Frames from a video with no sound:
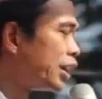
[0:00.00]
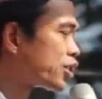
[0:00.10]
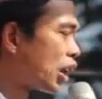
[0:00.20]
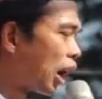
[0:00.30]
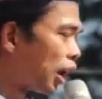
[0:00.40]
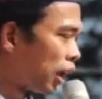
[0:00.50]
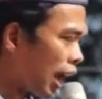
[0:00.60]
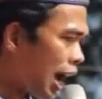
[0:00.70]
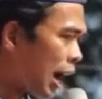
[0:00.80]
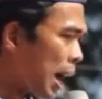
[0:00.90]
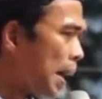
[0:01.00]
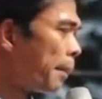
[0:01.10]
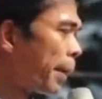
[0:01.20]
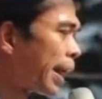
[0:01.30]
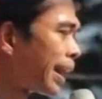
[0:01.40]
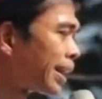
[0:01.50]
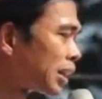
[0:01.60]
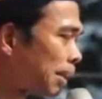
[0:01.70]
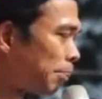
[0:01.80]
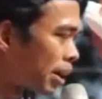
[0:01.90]
Insya Allah mereka
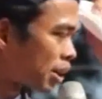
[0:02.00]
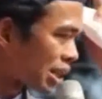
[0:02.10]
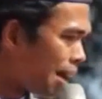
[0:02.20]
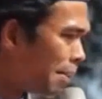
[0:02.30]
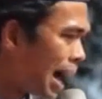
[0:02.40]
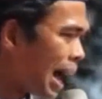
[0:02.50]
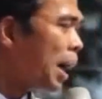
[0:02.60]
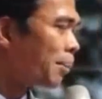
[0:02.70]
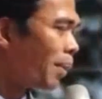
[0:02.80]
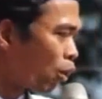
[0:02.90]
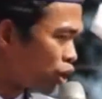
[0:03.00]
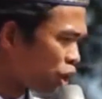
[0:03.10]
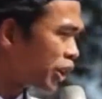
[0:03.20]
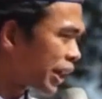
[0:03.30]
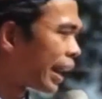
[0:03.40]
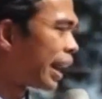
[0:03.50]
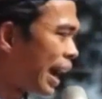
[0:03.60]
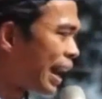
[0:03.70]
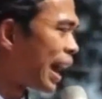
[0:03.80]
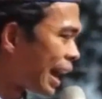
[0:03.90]
tetap bersama mewujudkan
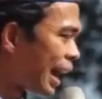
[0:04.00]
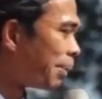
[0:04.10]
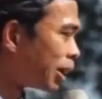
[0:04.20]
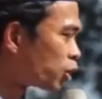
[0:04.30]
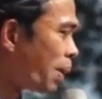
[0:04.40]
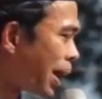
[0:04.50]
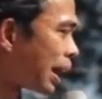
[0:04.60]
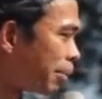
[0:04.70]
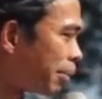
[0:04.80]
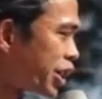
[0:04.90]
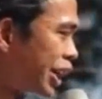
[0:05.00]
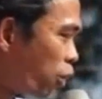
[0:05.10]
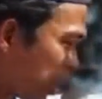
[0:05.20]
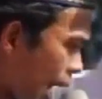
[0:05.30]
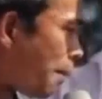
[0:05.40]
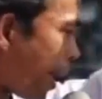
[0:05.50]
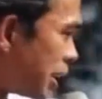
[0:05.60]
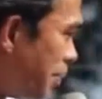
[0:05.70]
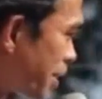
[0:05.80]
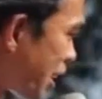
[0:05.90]
anak-anak batubara menjadi ulama
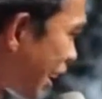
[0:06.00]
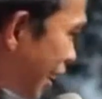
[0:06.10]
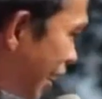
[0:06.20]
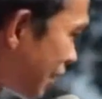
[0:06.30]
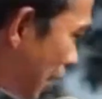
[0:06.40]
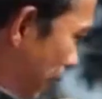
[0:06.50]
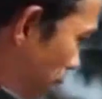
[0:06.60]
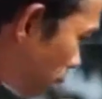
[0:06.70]
di masa akan datang.